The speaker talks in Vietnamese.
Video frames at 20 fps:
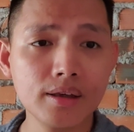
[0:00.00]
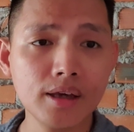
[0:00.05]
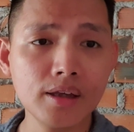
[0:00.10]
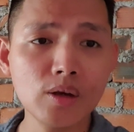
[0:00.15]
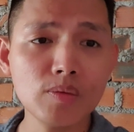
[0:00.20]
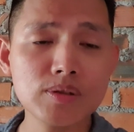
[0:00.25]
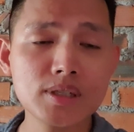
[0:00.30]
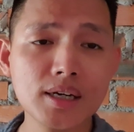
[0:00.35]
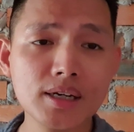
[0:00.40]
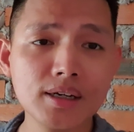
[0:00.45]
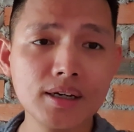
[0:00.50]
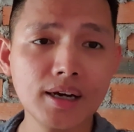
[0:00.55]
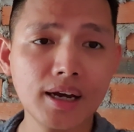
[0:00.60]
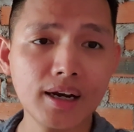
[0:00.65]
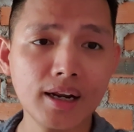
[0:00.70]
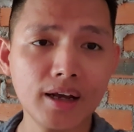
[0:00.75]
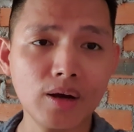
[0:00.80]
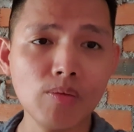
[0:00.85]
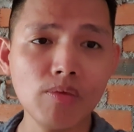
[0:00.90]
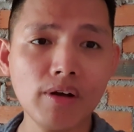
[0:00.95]
kiến trúc sư anh
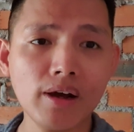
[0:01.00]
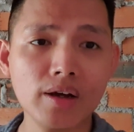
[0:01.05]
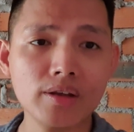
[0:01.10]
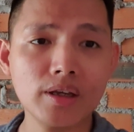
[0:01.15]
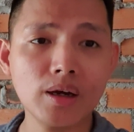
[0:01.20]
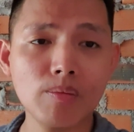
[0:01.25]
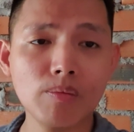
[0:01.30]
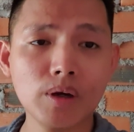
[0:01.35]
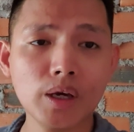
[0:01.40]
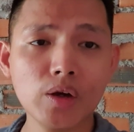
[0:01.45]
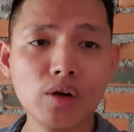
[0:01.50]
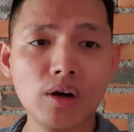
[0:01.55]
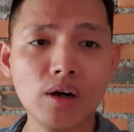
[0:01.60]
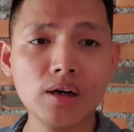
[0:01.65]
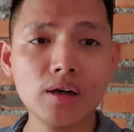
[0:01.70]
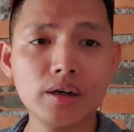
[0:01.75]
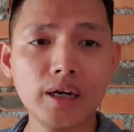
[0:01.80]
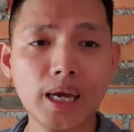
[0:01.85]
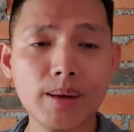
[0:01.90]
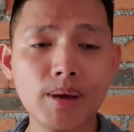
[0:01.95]
này cũng là trong cái
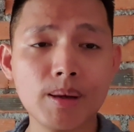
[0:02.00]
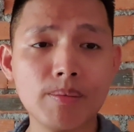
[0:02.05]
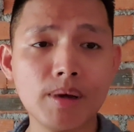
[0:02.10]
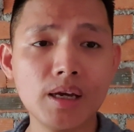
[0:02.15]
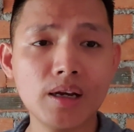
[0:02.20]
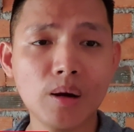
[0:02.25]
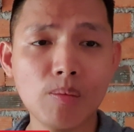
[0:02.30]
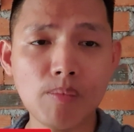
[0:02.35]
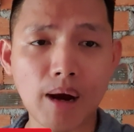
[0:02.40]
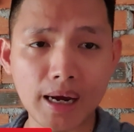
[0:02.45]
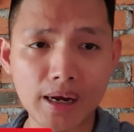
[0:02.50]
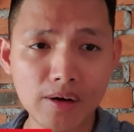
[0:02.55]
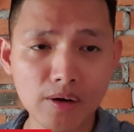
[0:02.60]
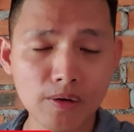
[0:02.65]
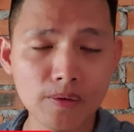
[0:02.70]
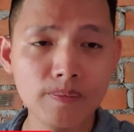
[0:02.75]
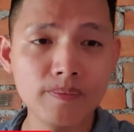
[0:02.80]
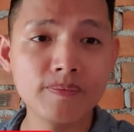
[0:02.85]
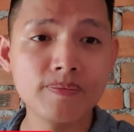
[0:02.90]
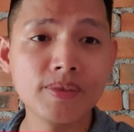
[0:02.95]
khóa Airbnb 07 luôn
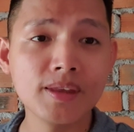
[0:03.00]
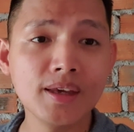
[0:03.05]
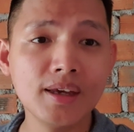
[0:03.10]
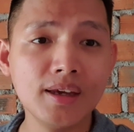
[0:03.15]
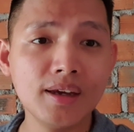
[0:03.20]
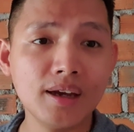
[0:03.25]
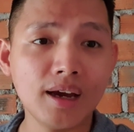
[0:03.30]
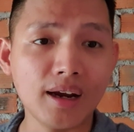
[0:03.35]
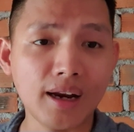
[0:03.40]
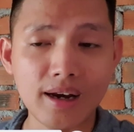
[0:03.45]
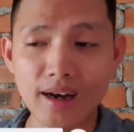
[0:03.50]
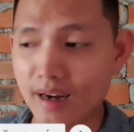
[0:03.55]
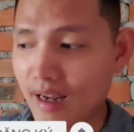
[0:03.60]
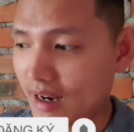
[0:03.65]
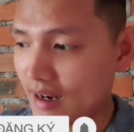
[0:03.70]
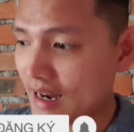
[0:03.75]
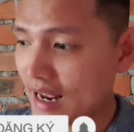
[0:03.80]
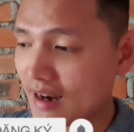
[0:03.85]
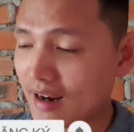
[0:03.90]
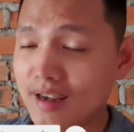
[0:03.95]
anh này
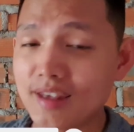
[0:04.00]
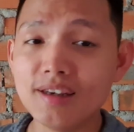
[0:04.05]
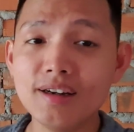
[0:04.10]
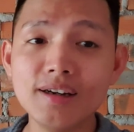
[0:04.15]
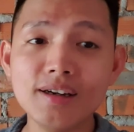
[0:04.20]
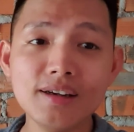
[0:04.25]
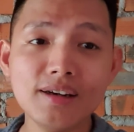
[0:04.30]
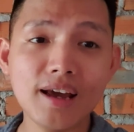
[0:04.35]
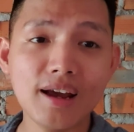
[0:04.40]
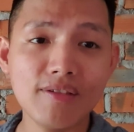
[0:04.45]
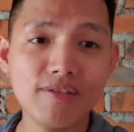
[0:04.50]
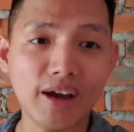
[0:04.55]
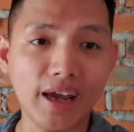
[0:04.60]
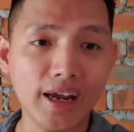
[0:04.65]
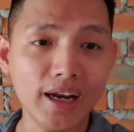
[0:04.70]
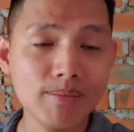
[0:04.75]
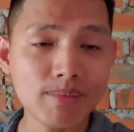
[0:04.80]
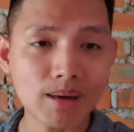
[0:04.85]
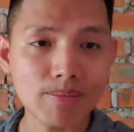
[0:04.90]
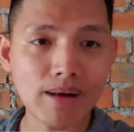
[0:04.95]
lại đang ở dưới đang vẽ
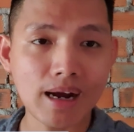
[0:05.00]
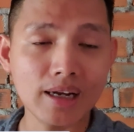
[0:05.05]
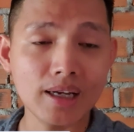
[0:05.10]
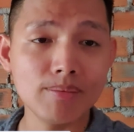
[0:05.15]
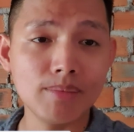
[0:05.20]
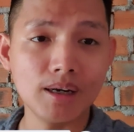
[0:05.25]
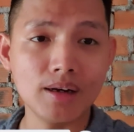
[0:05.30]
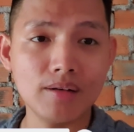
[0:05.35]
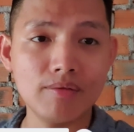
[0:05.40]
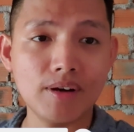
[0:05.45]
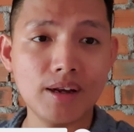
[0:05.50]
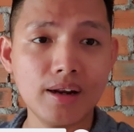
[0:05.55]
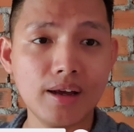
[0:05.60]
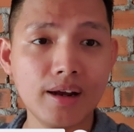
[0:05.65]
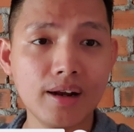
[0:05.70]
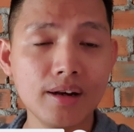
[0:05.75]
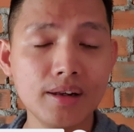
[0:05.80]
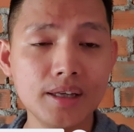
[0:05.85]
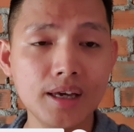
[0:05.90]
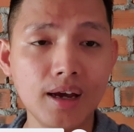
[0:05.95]
cái mặt bằng cho mình và
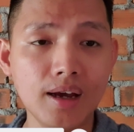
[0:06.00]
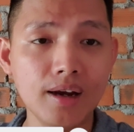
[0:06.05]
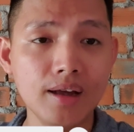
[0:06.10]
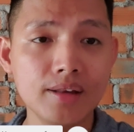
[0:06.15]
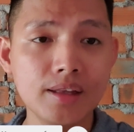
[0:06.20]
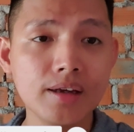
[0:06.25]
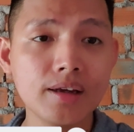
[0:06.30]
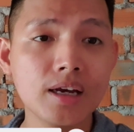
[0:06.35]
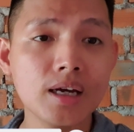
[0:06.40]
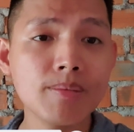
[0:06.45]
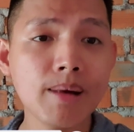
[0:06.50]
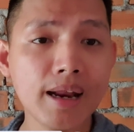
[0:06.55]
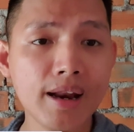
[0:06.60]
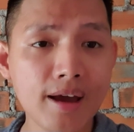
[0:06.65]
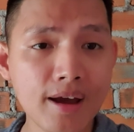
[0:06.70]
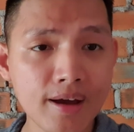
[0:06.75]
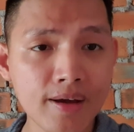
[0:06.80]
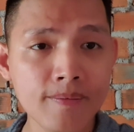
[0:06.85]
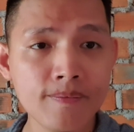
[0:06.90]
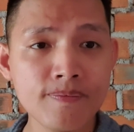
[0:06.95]
đang giờ lên thiết kế
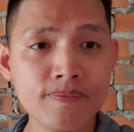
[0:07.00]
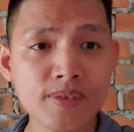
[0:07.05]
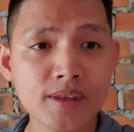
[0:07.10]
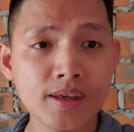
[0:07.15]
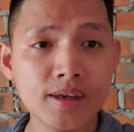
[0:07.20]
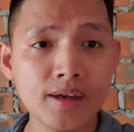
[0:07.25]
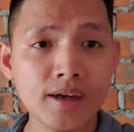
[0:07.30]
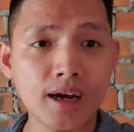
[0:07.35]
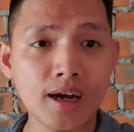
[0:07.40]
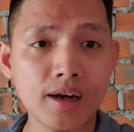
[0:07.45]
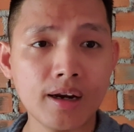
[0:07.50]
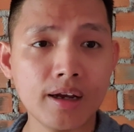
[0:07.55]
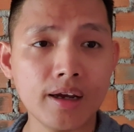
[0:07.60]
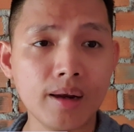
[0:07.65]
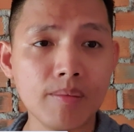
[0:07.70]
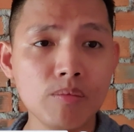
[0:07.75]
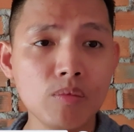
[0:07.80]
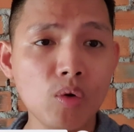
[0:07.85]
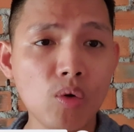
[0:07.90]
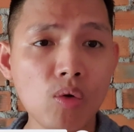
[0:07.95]
3D anh này
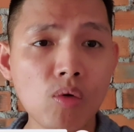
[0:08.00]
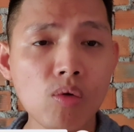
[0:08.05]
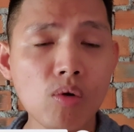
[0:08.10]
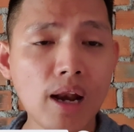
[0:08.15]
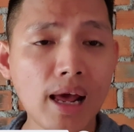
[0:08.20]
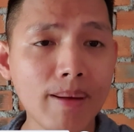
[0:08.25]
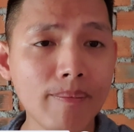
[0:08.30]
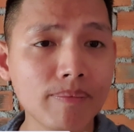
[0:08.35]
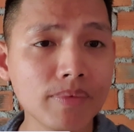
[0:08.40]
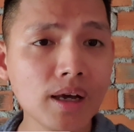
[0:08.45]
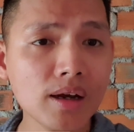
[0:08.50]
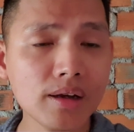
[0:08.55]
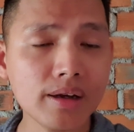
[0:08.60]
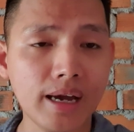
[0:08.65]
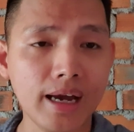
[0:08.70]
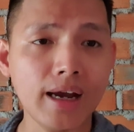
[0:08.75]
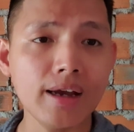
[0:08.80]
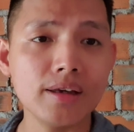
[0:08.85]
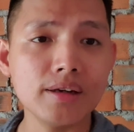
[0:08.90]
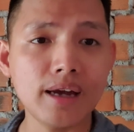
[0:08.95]
anh muốn làm tất
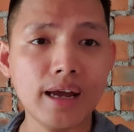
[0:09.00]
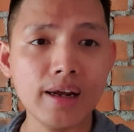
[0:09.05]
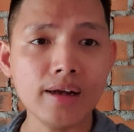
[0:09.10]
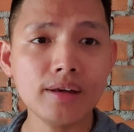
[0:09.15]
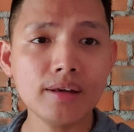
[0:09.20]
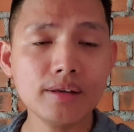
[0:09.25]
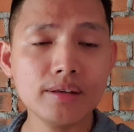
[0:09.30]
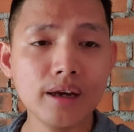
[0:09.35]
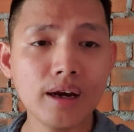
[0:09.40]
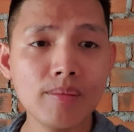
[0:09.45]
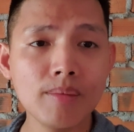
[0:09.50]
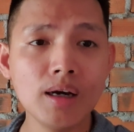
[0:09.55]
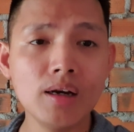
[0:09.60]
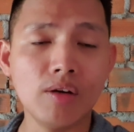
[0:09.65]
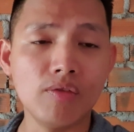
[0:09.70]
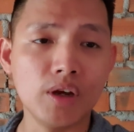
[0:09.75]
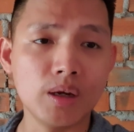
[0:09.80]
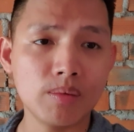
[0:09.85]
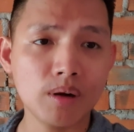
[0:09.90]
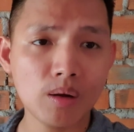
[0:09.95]
cả các dự án cho bên
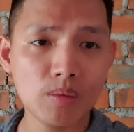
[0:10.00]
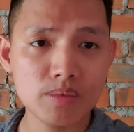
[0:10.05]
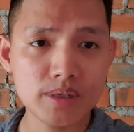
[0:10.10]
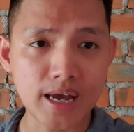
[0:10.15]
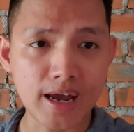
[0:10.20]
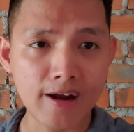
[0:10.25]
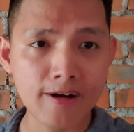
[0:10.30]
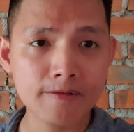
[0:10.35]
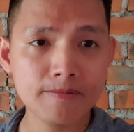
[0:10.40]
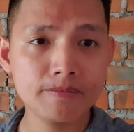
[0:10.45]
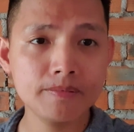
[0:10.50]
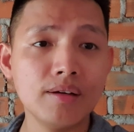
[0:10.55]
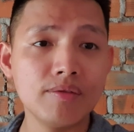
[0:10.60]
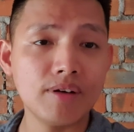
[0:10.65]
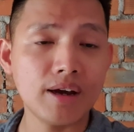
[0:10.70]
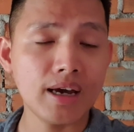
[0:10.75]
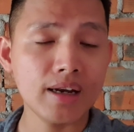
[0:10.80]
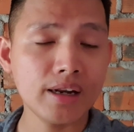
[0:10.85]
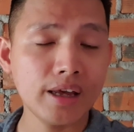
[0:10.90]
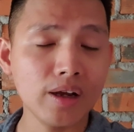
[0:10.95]
học viện bất động sản
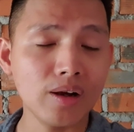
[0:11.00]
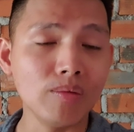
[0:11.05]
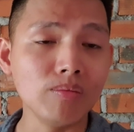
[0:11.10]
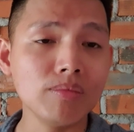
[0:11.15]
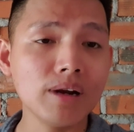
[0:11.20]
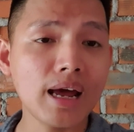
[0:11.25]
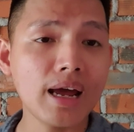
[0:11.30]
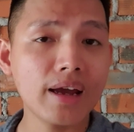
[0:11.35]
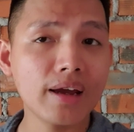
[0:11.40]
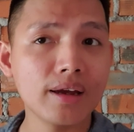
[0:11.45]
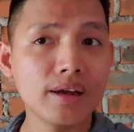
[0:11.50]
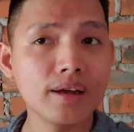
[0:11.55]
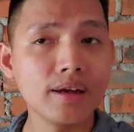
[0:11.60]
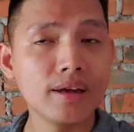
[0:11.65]
và anh này cũng đang